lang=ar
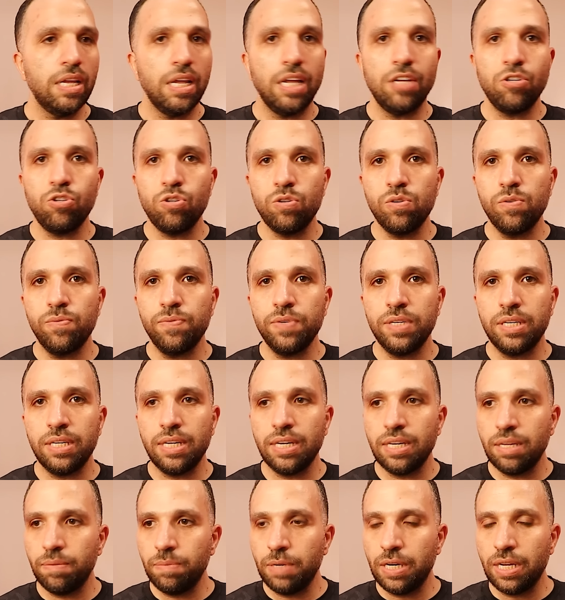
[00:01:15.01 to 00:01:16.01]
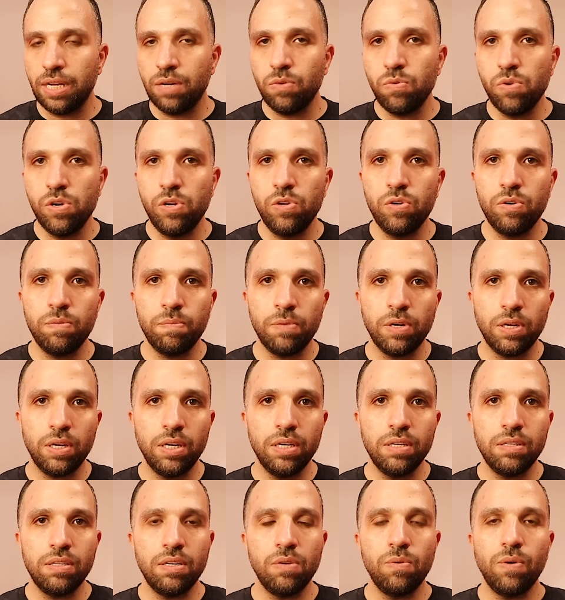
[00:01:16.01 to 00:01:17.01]
هتشوف ان انا من اول يوم
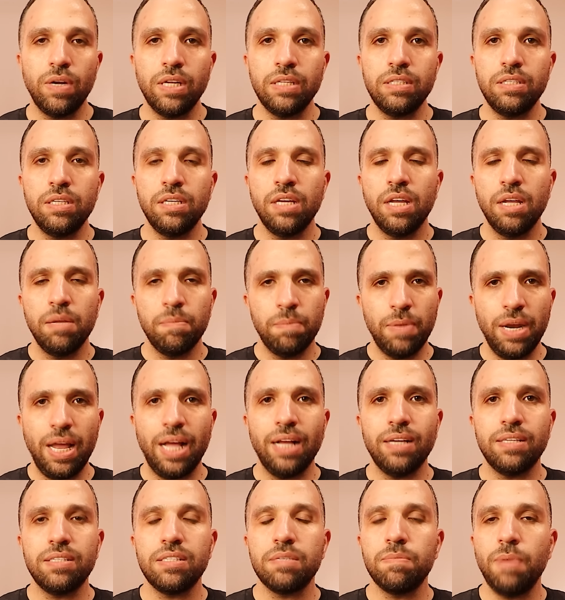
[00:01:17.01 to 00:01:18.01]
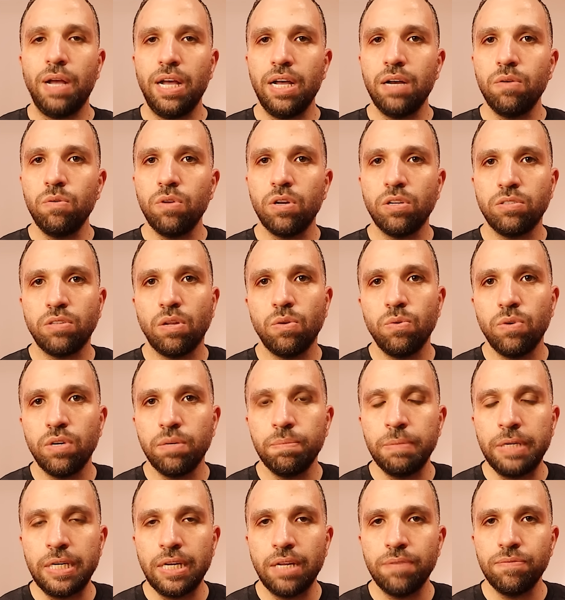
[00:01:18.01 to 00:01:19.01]
لغايه دلوقتي بالعكس بحاول
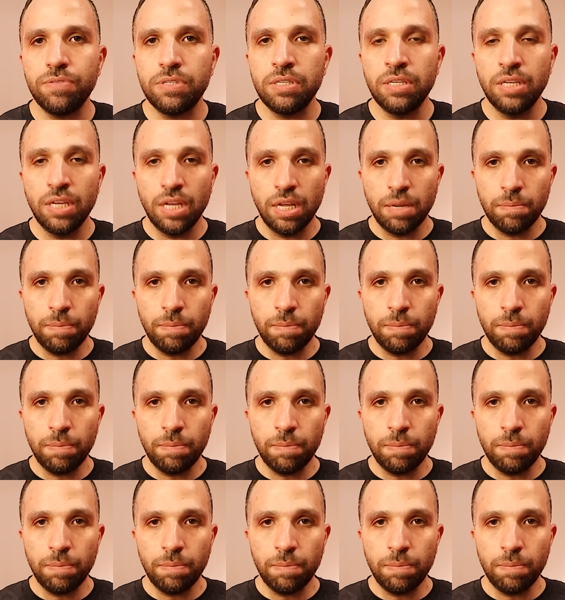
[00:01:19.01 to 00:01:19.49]
اطور من نفسي